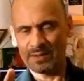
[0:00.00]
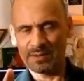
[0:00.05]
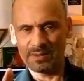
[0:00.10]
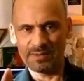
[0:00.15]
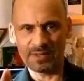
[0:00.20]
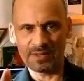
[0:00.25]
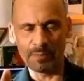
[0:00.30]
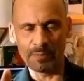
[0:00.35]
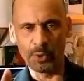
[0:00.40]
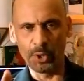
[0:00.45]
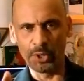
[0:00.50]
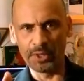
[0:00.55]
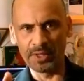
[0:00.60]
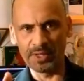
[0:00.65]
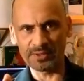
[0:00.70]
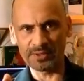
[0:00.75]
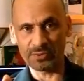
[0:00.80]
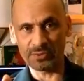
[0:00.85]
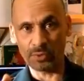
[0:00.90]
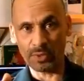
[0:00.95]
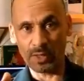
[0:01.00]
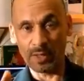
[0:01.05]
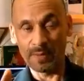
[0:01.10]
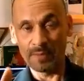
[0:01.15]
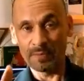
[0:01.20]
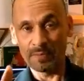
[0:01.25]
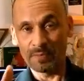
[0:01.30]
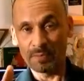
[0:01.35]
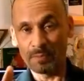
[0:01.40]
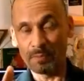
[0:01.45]
des Gebirges oder
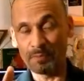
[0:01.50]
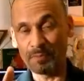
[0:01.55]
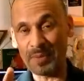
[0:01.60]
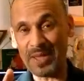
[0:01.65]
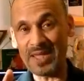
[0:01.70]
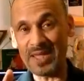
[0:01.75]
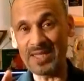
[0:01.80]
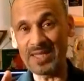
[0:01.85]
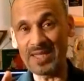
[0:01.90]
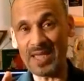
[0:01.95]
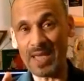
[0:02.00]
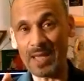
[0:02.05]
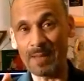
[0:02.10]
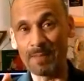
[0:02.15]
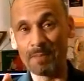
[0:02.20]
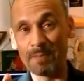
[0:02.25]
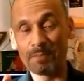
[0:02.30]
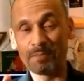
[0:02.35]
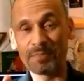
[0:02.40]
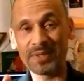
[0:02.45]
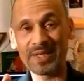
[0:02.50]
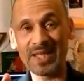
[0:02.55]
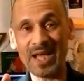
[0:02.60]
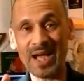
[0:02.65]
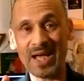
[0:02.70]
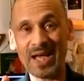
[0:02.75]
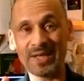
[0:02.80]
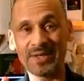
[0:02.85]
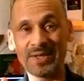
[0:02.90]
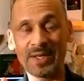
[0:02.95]
BIM,
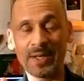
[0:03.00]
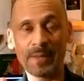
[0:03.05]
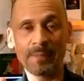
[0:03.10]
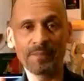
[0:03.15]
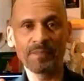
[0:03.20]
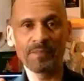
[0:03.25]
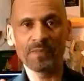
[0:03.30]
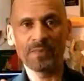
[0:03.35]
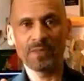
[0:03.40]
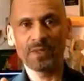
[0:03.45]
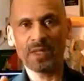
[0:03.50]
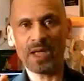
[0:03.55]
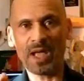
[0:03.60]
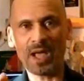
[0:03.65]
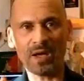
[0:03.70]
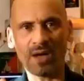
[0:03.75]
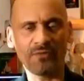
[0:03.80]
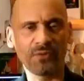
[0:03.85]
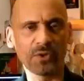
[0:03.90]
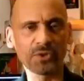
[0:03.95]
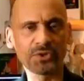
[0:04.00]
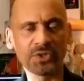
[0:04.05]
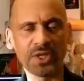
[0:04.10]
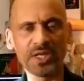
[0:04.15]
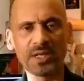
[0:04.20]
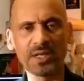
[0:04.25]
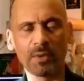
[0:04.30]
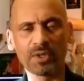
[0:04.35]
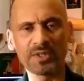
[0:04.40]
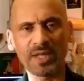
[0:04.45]
Brigade
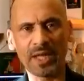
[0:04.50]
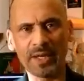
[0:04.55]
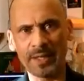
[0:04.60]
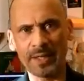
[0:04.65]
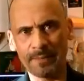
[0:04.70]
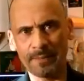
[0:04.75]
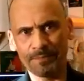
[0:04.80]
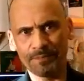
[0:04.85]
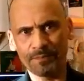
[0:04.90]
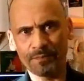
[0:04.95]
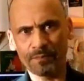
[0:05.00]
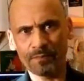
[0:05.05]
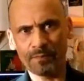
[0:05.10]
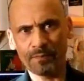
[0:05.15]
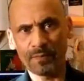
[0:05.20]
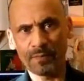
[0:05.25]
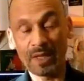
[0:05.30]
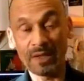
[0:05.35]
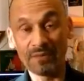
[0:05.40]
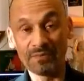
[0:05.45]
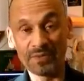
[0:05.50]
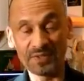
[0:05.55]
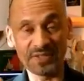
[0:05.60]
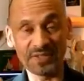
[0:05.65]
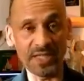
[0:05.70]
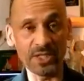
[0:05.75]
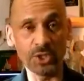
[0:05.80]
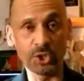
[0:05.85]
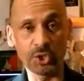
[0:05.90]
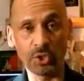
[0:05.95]
Infanterie de Montagne. Wir
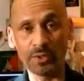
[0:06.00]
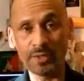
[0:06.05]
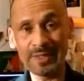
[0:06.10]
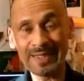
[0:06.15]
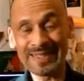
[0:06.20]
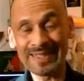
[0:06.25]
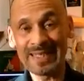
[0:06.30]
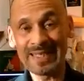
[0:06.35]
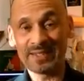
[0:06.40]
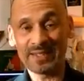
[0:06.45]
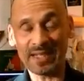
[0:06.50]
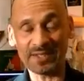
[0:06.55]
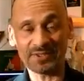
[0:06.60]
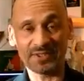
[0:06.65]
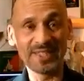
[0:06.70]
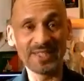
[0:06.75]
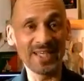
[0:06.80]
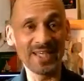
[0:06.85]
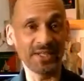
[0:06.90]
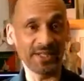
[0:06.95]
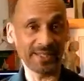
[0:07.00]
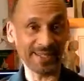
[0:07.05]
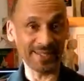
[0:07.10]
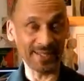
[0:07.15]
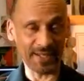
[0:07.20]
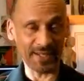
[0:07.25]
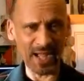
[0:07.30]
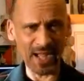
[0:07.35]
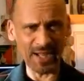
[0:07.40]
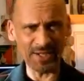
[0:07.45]
sehen schon, dass hier der
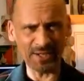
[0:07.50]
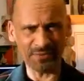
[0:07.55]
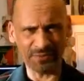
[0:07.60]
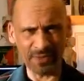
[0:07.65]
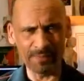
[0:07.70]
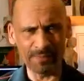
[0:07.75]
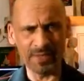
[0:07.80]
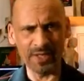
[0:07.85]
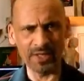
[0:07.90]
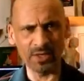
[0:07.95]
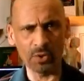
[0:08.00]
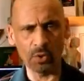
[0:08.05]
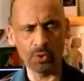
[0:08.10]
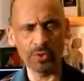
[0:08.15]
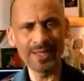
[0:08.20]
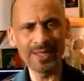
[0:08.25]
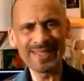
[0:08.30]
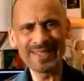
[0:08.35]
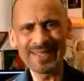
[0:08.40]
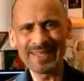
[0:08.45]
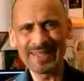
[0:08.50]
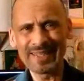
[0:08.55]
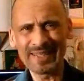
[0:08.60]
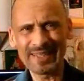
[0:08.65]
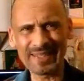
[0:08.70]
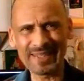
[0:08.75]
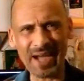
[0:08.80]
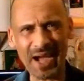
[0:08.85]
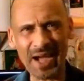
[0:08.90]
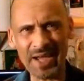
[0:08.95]
General der Fremdenlegion
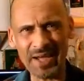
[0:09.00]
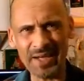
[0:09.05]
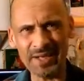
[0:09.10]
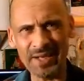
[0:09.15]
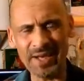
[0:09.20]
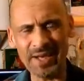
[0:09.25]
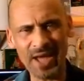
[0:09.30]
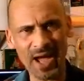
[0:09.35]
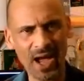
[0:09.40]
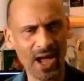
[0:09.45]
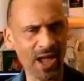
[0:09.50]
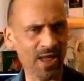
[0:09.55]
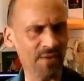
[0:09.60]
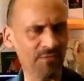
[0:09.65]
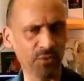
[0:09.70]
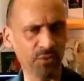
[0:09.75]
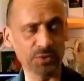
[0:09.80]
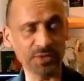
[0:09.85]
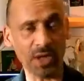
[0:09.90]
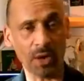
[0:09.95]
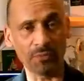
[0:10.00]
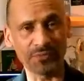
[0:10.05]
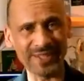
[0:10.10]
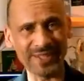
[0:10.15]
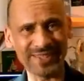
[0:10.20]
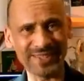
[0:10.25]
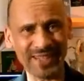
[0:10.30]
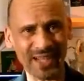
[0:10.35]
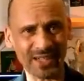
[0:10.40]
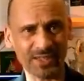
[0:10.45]
keinen Einfluss auf
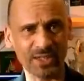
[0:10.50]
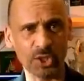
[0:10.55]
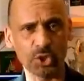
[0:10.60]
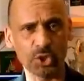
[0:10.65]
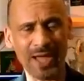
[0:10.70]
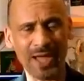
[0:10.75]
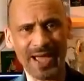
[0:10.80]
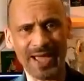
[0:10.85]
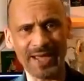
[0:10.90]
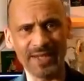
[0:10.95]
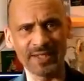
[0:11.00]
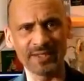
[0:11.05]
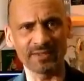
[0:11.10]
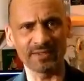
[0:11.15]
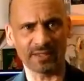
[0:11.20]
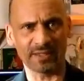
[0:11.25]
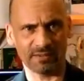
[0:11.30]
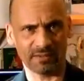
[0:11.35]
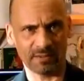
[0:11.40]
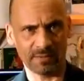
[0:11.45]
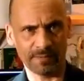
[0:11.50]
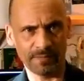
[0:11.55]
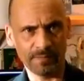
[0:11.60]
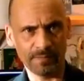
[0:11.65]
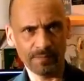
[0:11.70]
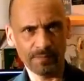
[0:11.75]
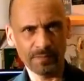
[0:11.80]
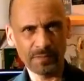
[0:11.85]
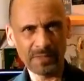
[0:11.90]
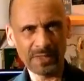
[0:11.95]
den taktischen Einsatz
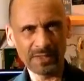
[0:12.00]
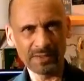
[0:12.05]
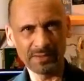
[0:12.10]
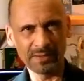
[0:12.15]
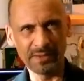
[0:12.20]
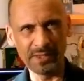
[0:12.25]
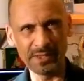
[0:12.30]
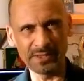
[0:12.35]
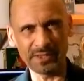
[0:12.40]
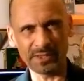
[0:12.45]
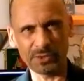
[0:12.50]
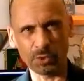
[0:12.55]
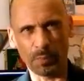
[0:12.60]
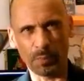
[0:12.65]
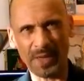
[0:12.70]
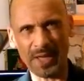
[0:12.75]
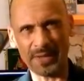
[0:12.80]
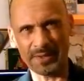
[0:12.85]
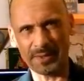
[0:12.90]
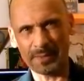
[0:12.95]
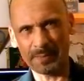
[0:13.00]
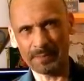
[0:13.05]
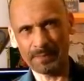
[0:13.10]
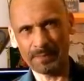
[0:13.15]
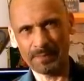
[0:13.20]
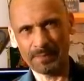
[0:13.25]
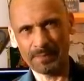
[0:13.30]
dieser Truppe hat.